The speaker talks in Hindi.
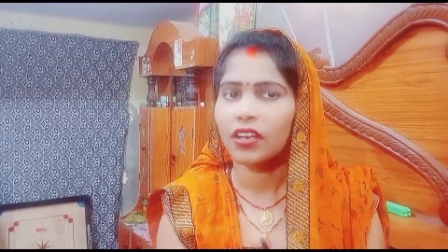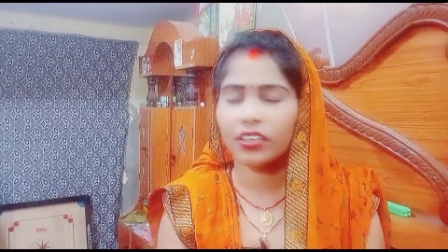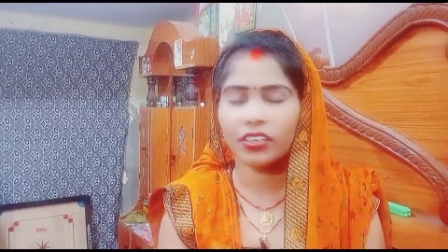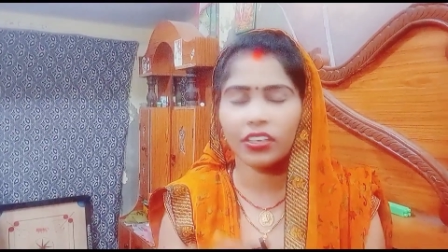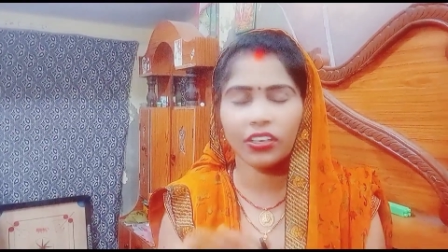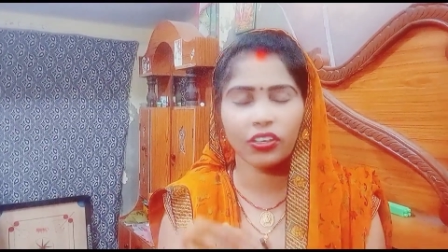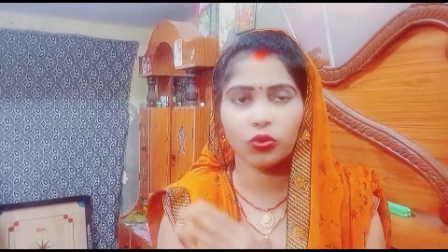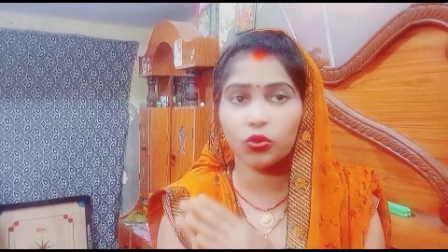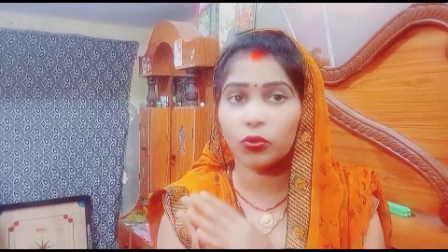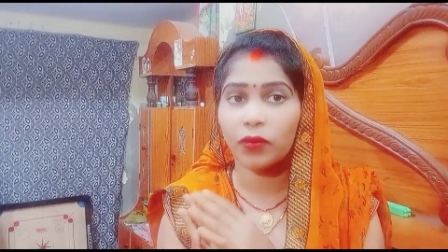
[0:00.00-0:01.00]
लेकिन अगर
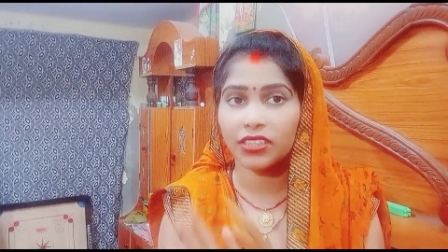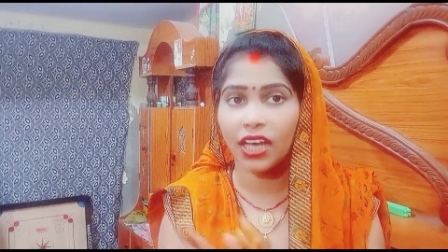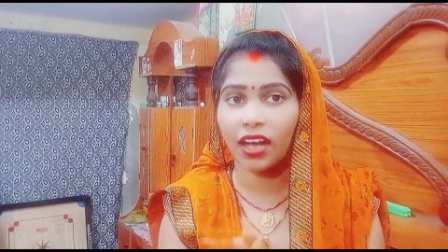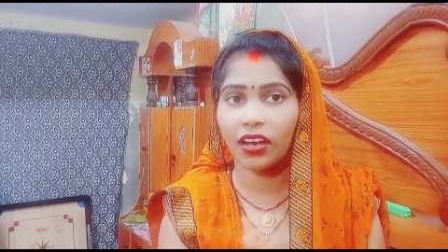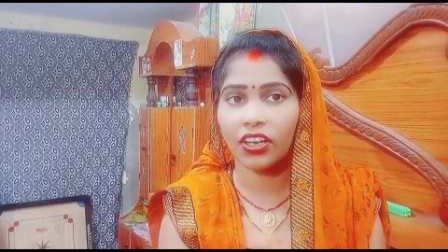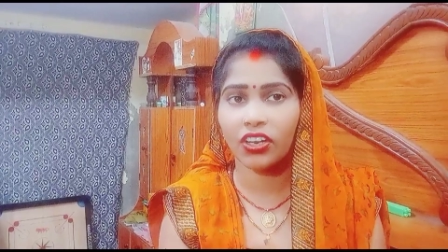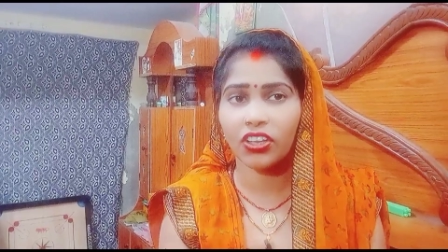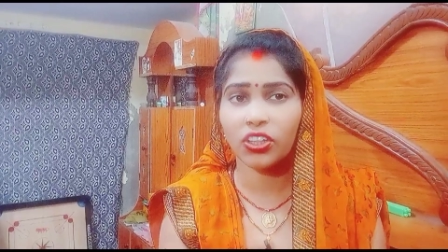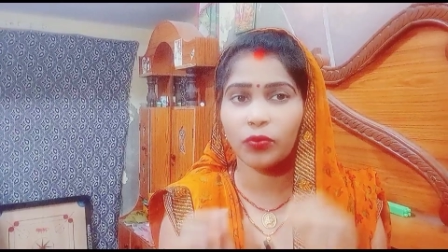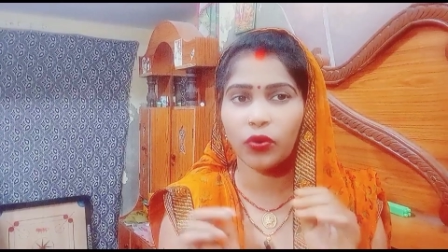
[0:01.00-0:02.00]
वो मजाक करिए ना
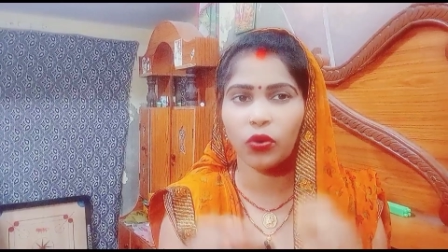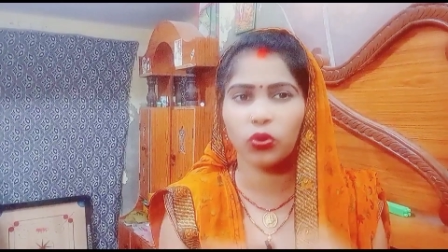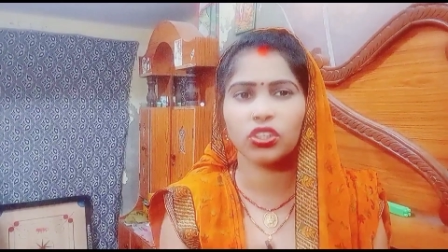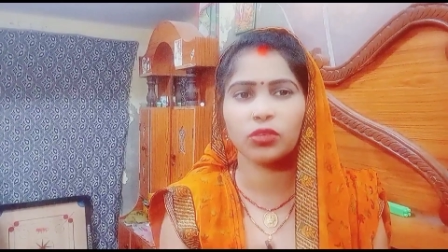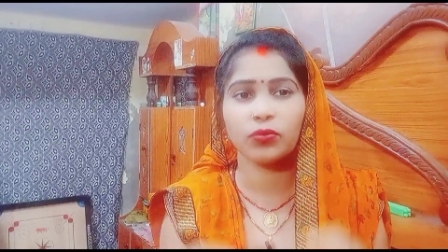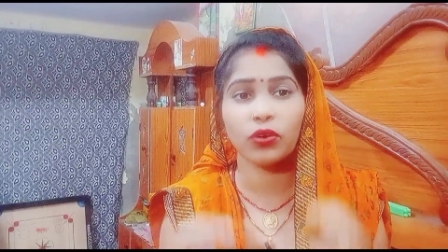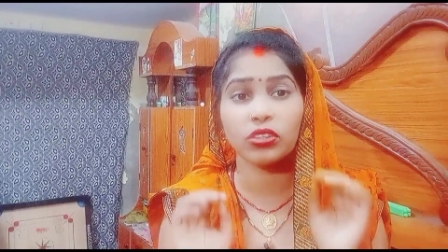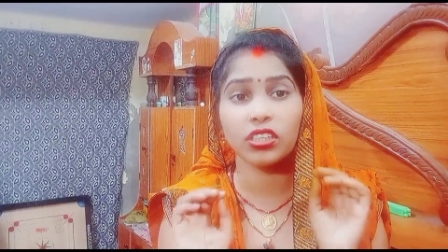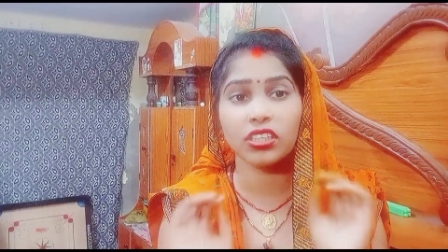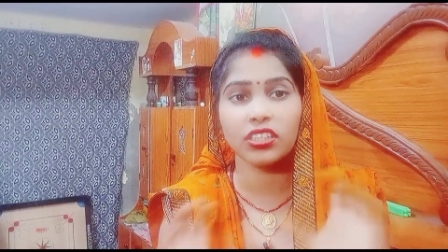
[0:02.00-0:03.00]
तो बहुत ही
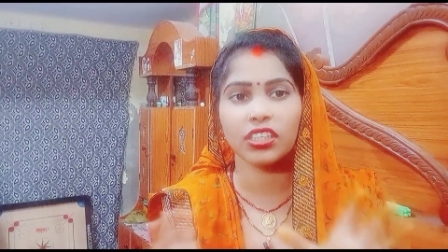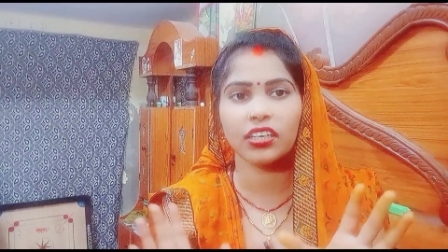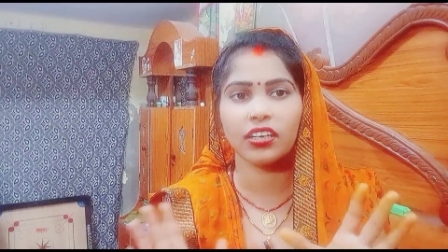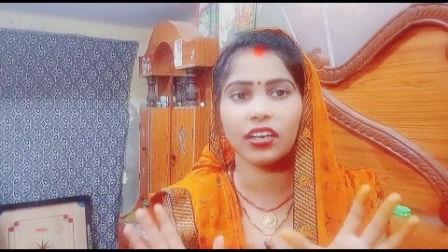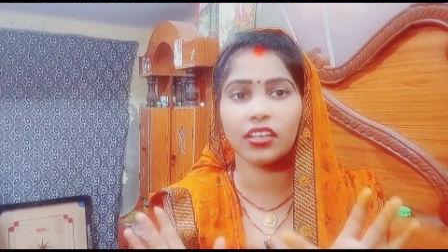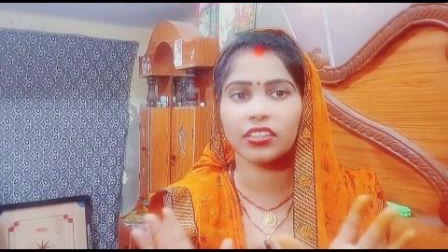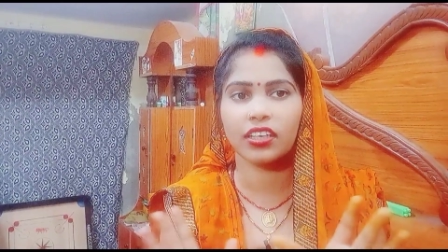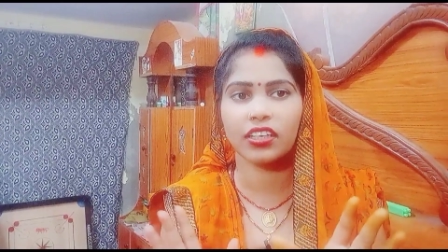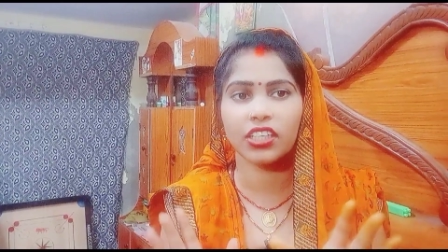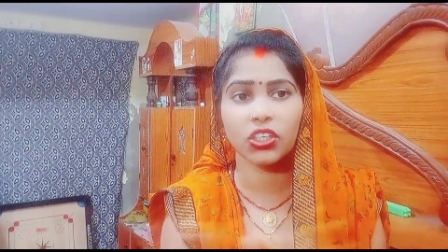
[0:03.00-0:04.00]
बहुत ही ज़्यादा गलत
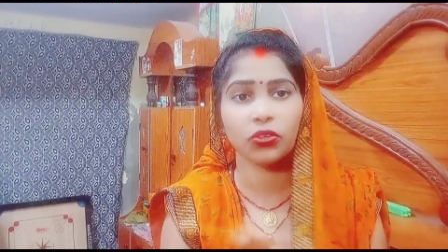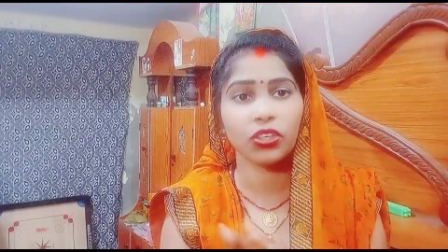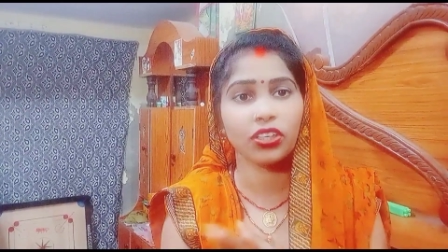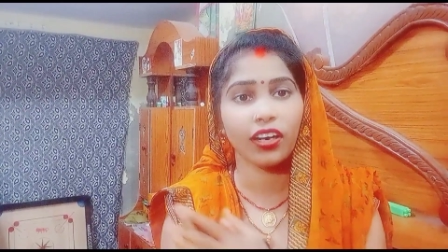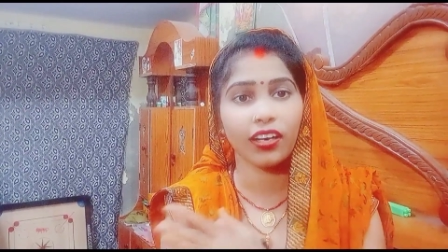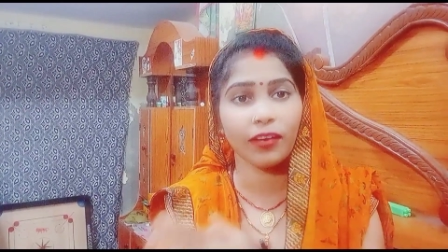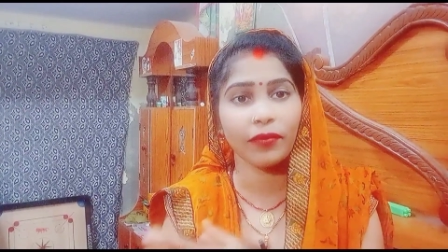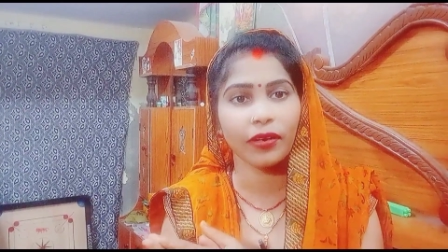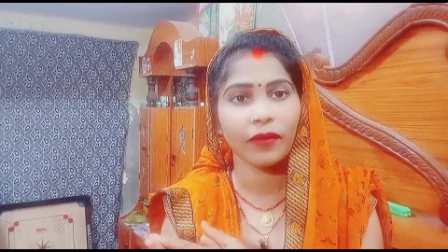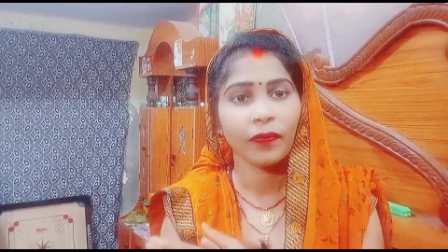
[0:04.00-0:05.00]
करिए क्योंकि कल का
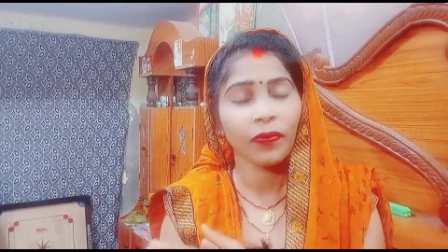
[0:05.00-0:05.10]
मेरा